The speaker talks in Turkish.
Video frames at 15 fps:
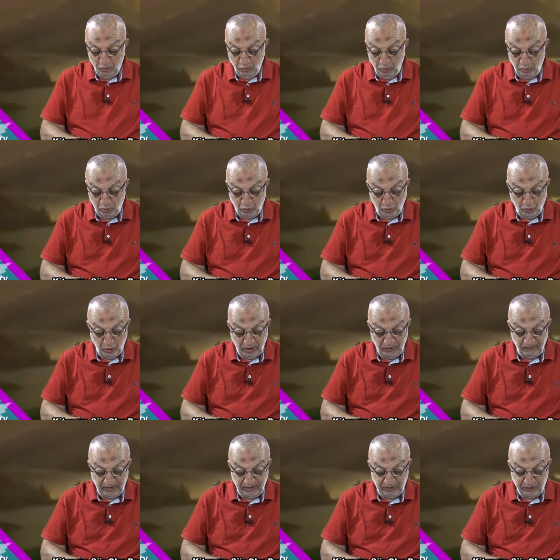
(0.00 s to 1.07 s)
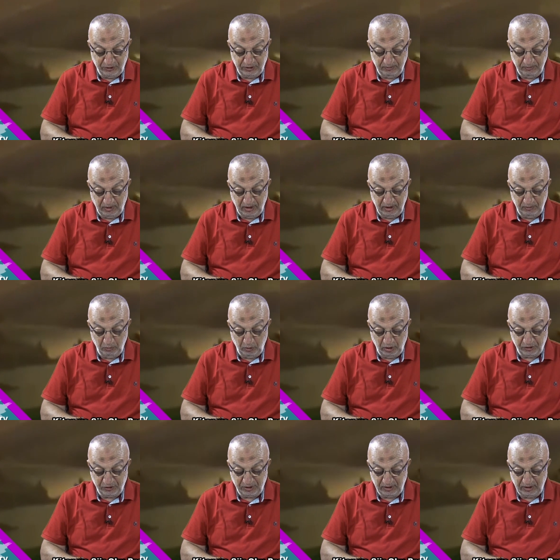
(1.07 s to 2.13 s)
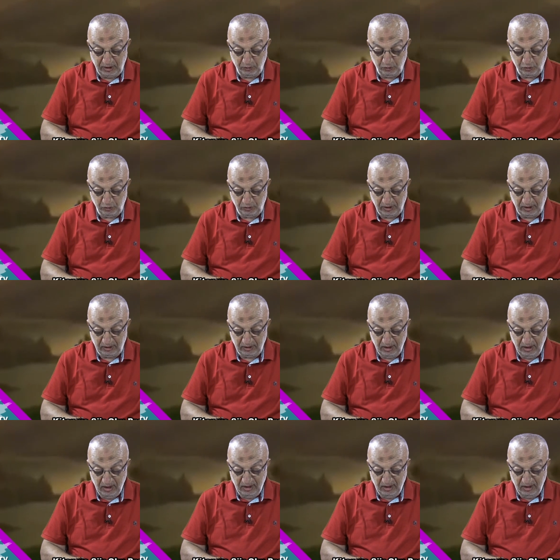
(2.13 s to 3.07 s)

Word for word: bu ruhi ve içtimai müessirler yüzünden